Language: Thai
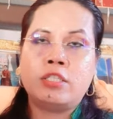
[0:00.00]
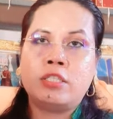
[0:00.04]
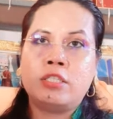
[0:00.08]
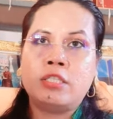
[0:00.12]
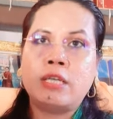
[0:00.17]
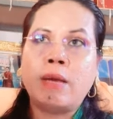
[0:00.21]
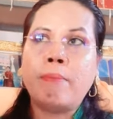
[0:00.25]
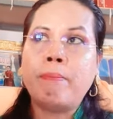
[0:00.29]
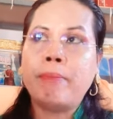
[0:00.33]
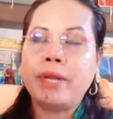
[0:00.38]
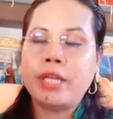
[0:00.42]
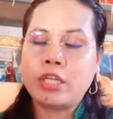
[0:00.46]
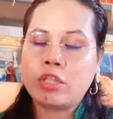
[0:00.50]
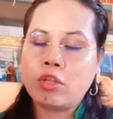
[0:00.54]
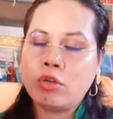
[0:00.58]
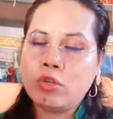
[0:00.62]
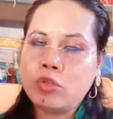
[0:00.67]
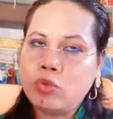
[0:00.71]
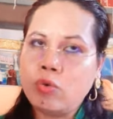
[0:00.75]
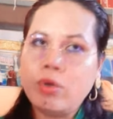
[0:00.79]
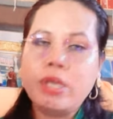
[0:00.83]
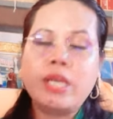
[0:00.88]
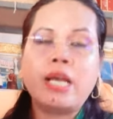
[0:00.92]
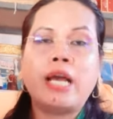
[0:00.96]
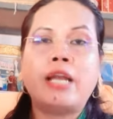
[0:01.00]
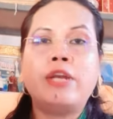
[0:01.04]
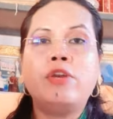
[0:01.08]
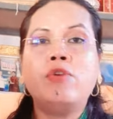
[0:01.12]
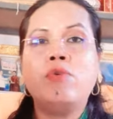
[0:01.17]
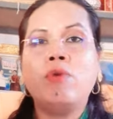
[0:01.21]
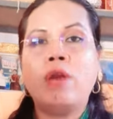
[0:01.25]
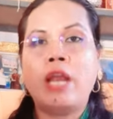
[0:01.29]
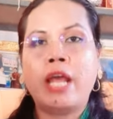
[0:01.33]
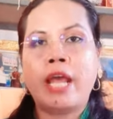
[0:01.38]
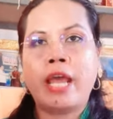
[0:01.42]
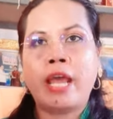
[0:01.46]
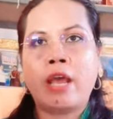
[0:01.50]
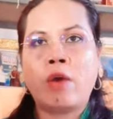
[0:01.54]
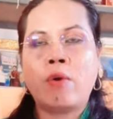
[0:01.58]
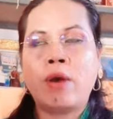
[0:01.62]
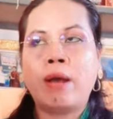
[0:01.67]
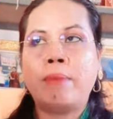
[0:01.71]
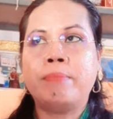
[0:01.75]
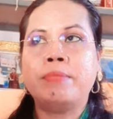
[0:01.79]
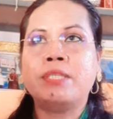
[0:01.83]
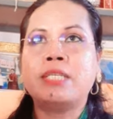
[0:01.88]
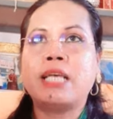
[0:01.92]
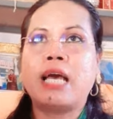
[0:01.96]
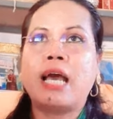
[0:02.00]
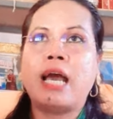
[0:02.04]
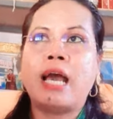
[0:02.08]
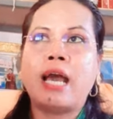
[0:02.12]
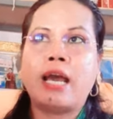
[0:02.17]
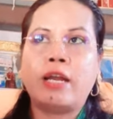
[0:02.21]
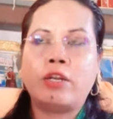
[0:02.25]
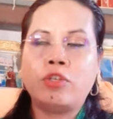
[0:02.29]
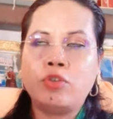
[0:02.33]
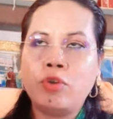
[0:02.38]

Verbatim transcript: จำเป็นจะต้องช่วยกันดูแลความสะอาด